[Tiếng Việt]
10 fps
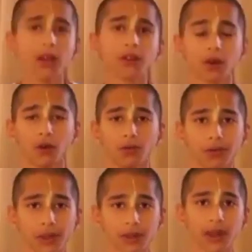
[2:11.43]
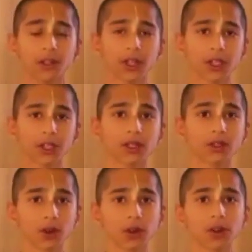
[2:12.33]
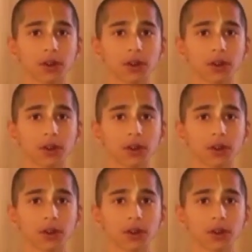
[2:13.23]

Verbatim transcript: sánh giữa quy phẫn với con người